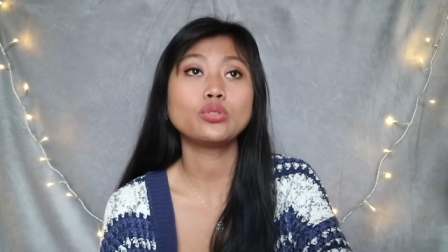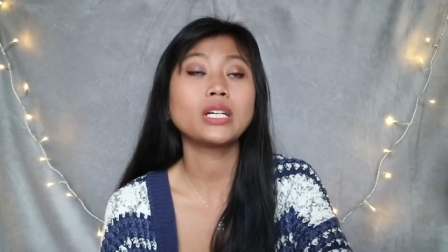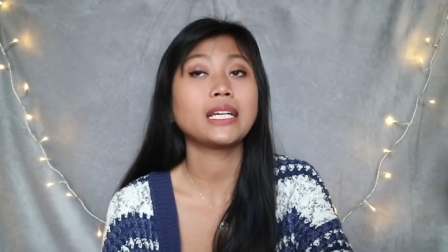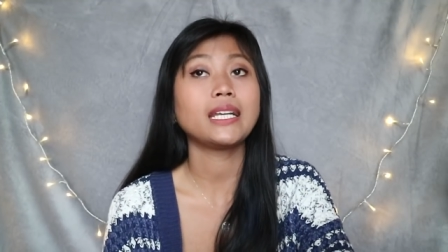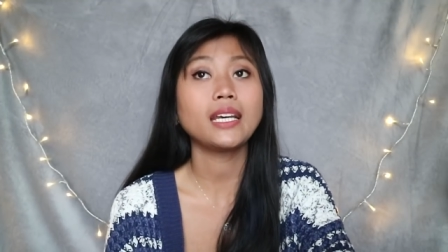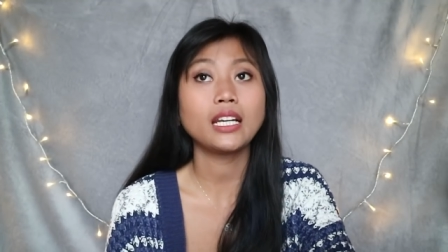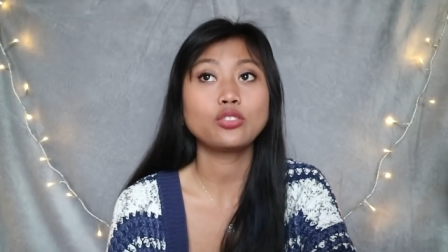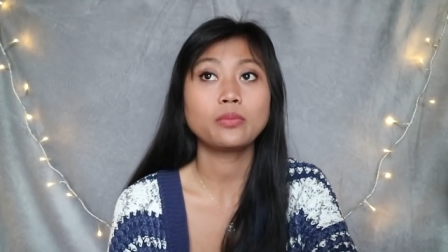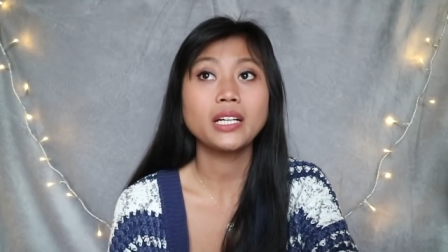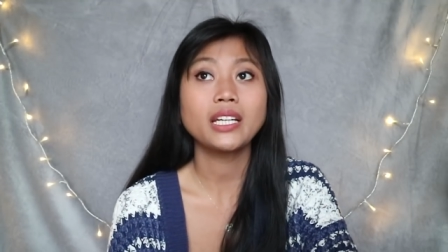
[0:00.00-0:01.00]
juga
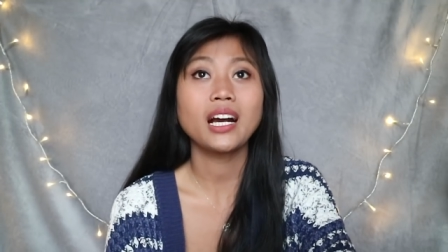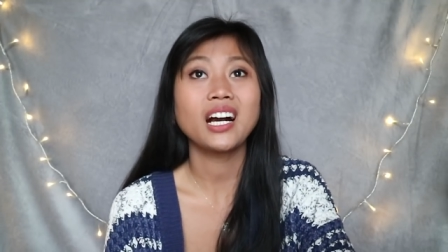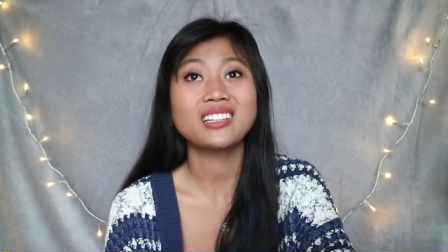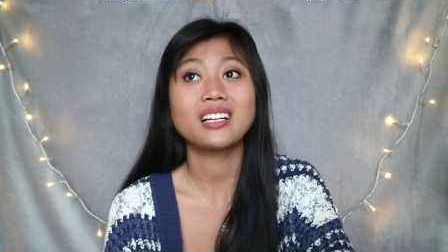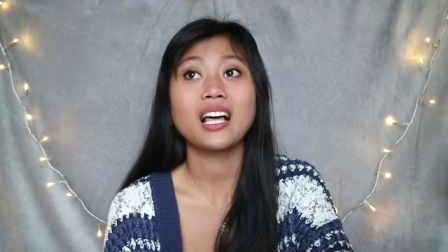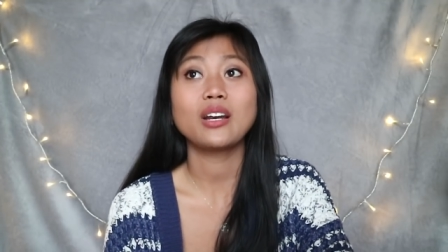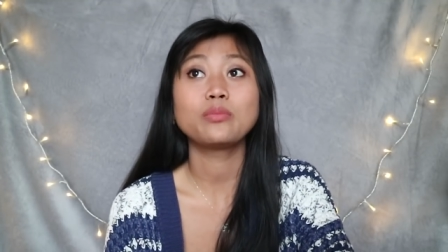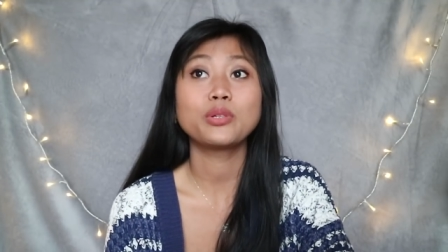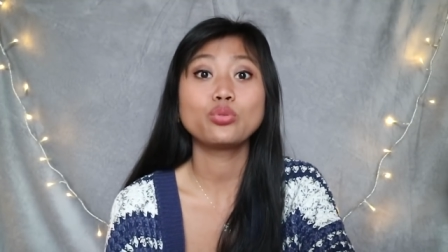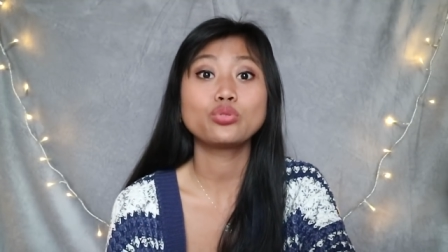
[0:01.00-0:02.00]
dingin, cuman ya nggak
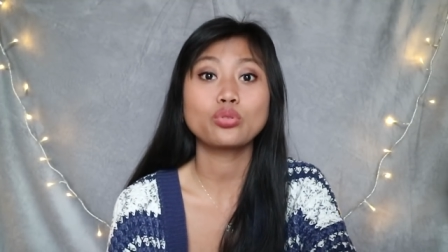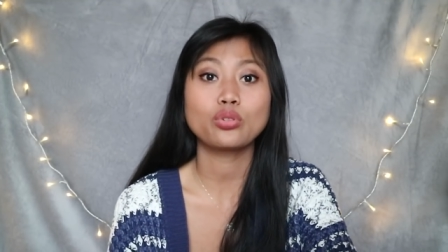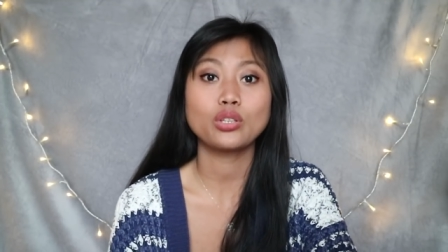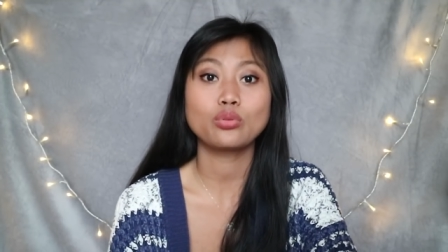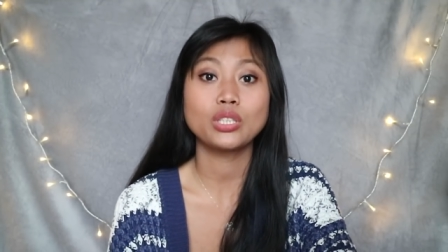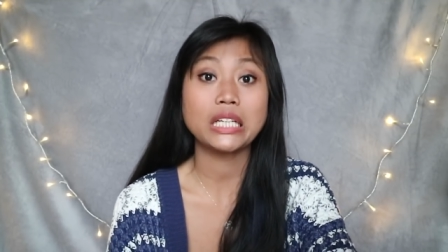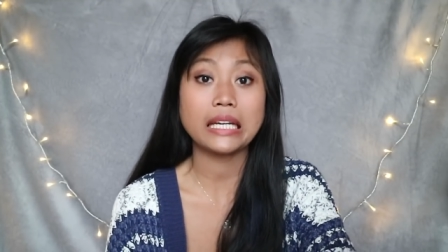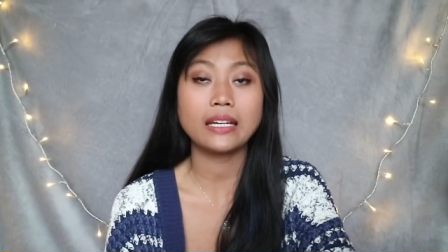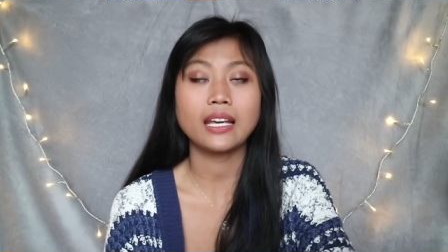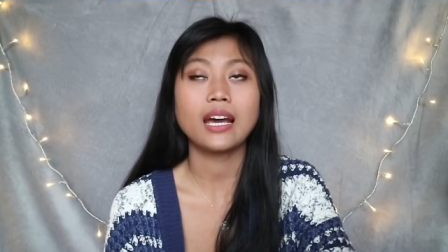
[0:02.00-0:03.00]
terlalu menusuk gitu
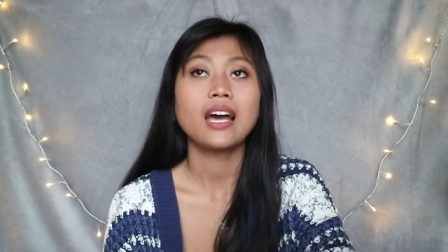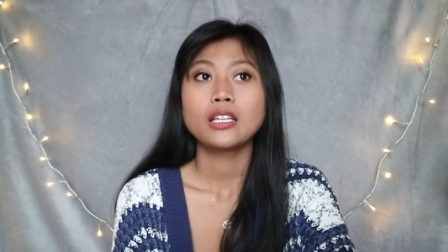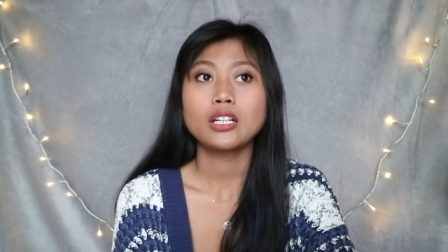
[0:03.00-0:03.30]
dinginnya.